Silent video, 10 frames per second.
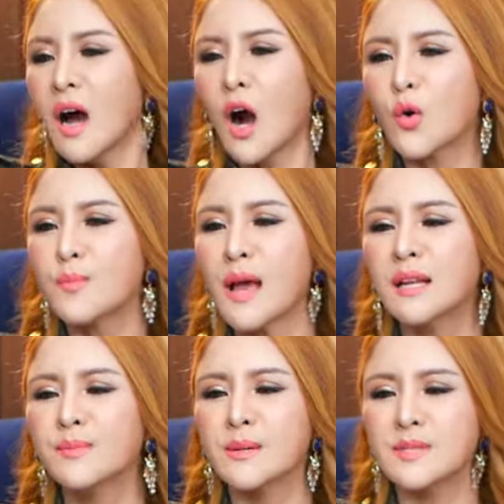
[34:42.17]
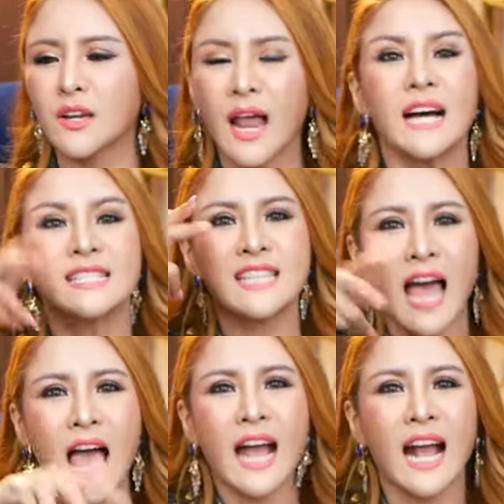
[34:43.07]
อ๋อคุณแม่ลืมดื่มเสร็จแล้วแช
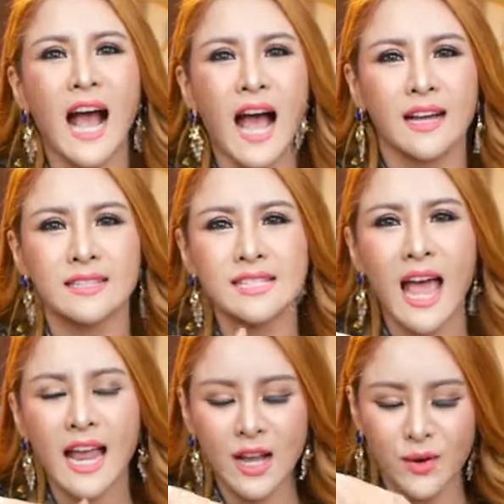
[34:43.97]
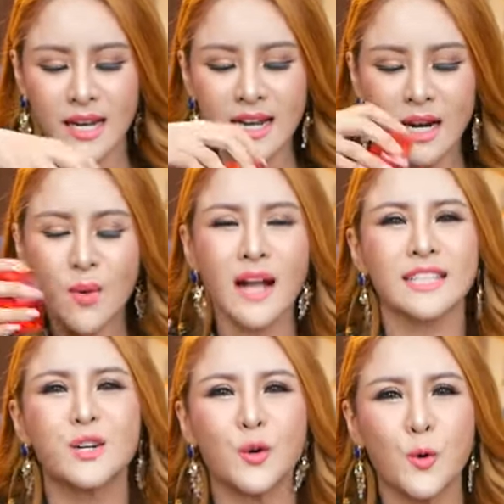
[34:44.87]
ร์ค่ะแชร์เดี๋ยวนี้เลยระหว่าง
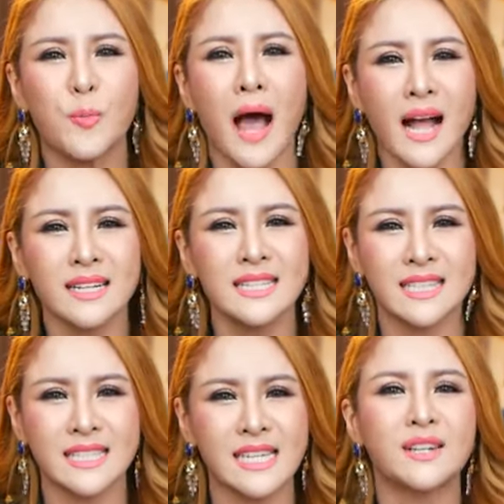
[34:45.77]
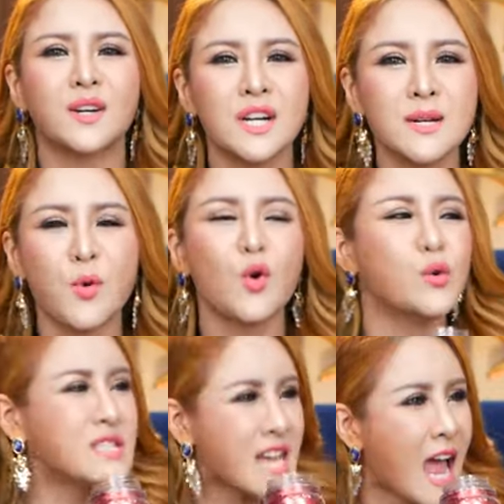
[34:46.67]
ที่ครูพักหนึ่งนาทีครึ่งพวก
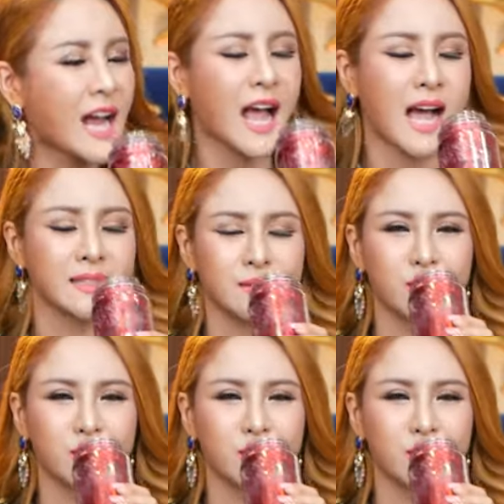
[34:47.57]
คุณแชร์ค่ะ